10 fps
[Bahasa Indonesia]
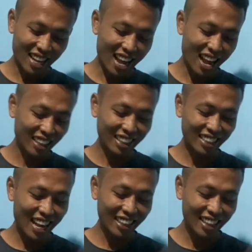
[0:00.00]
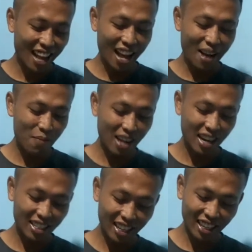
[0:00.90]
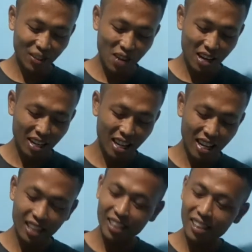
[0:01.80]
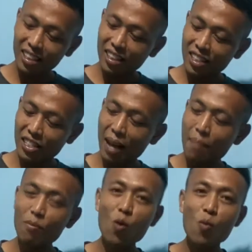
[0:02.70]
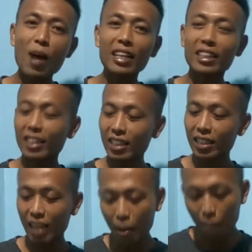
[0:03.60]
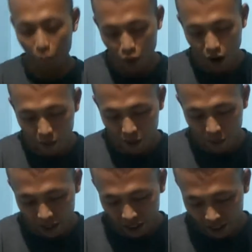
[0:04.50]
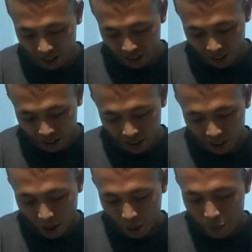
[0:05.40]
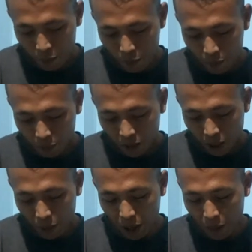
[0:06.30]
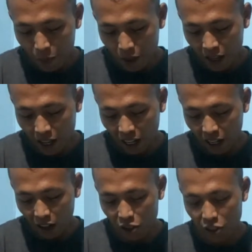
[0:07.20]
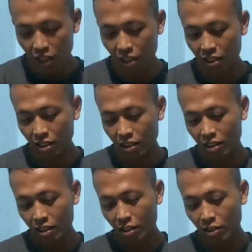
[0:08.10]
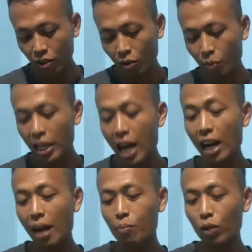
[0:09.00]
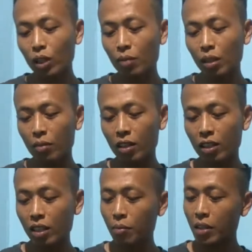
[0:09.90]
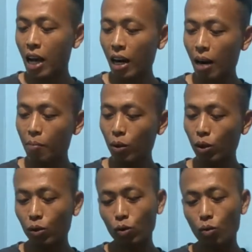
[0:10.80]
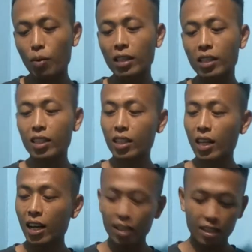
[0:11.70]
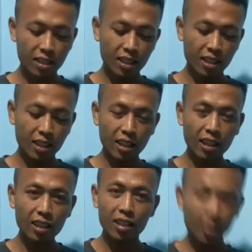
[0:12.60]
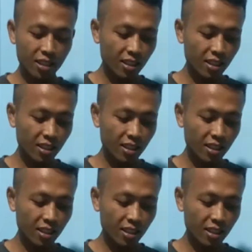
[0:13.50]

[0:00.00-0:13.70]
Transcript: nah ternyata barangnya itu adalah sampo bayi sampo apa apa ini minyak baby hair lotion oh minyak rambut teman-teman ini minyak rambut untuk bayi ya nah ini